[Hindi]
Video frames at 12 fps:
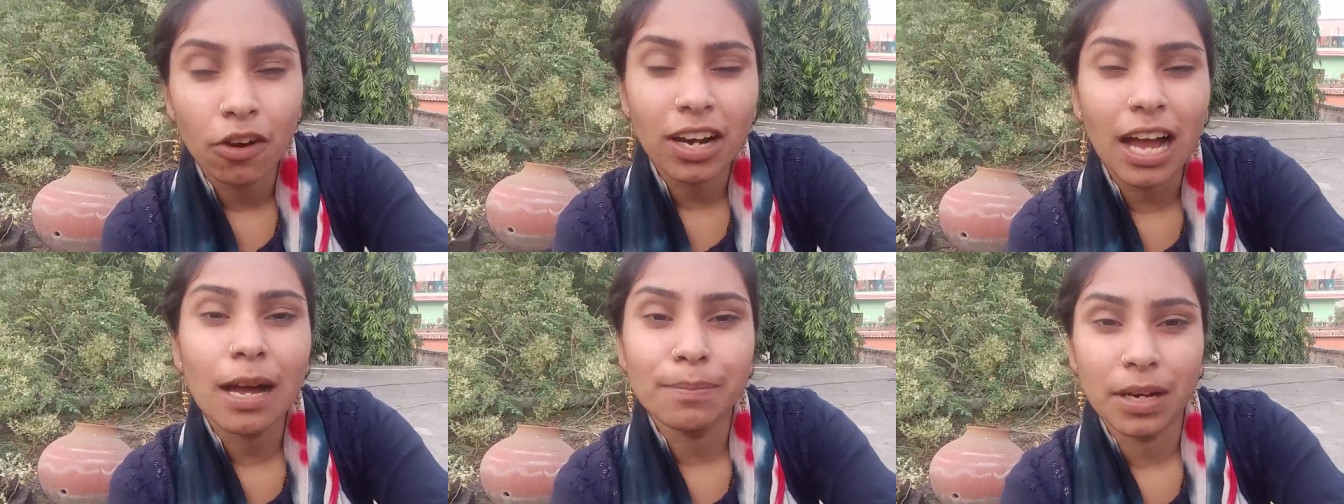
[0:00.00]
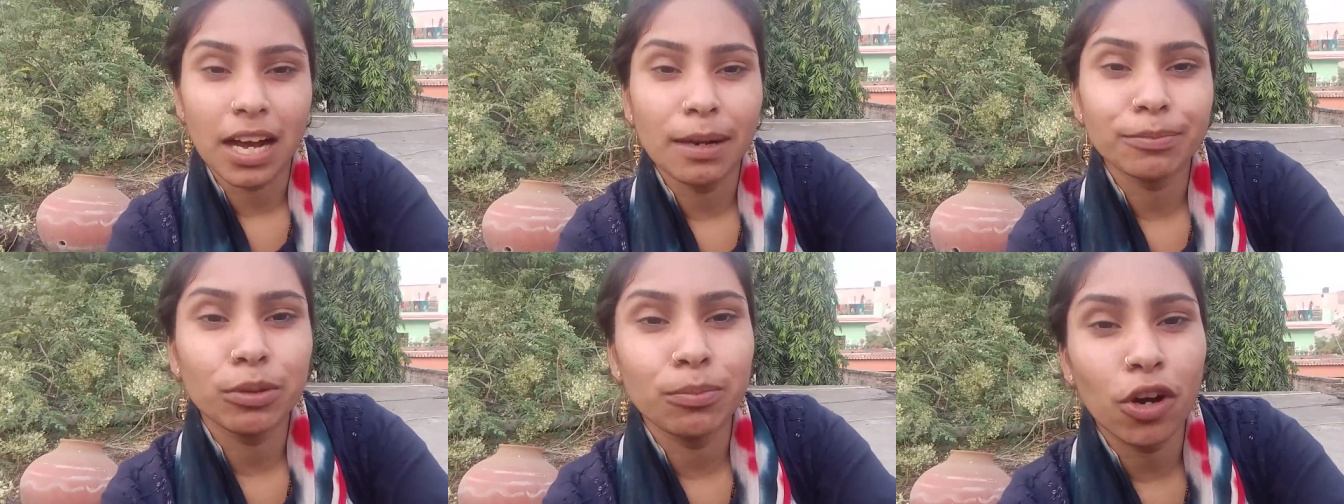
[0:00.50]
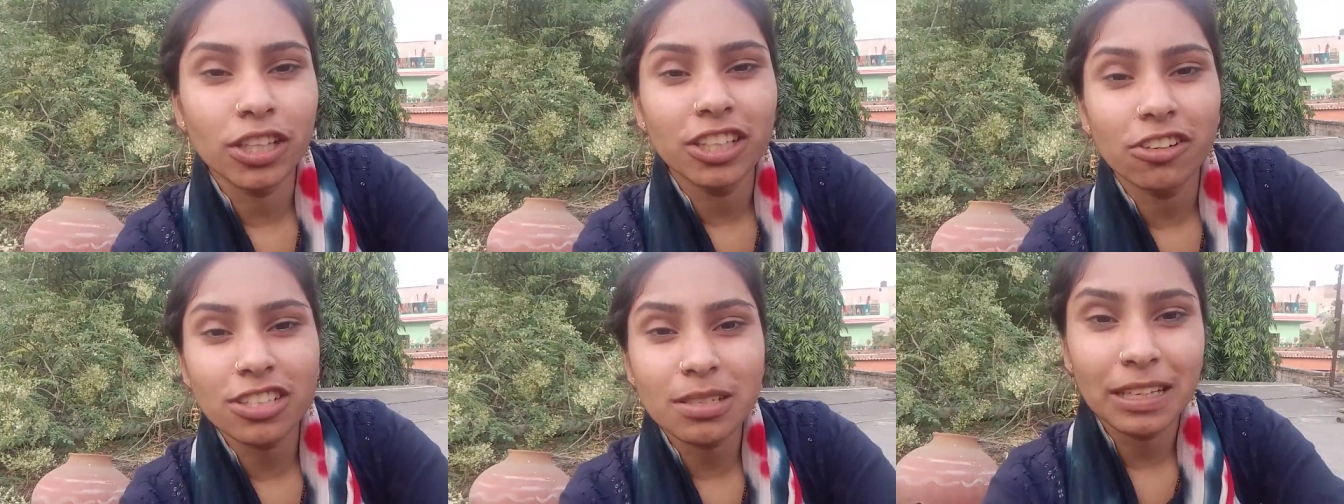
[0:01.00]
और आप आप तो बहुत
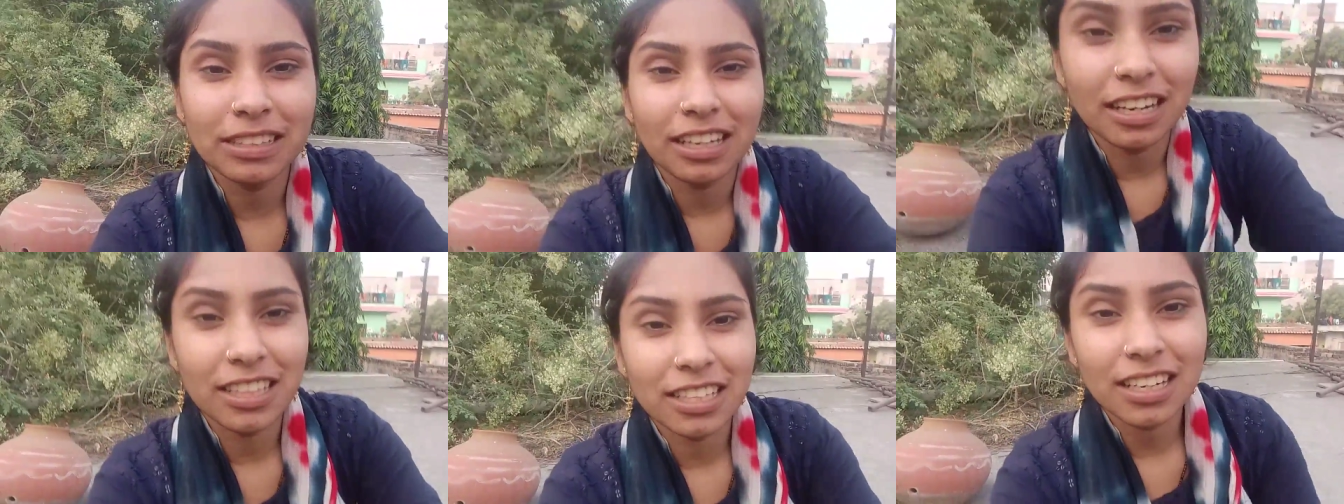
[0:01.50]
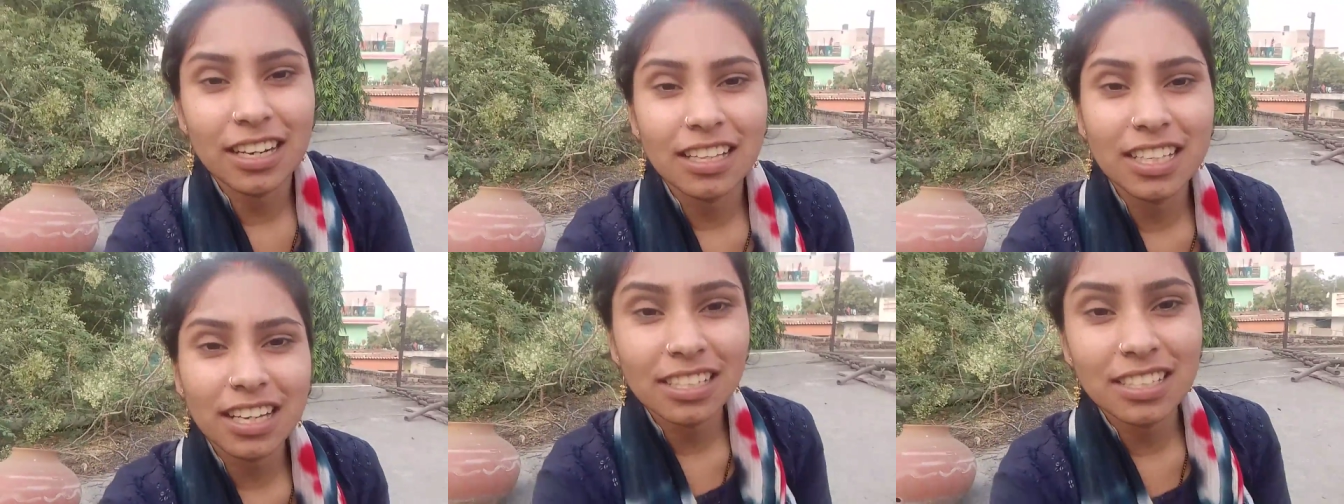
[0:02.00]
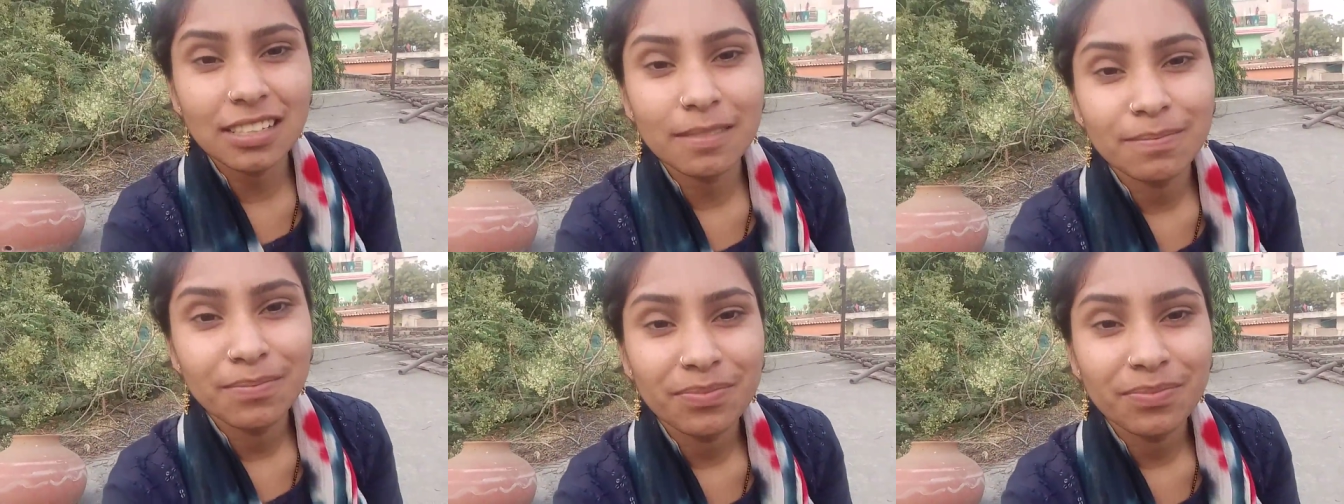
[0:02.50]
दिनों से बात कर रहे थे ना राधिका से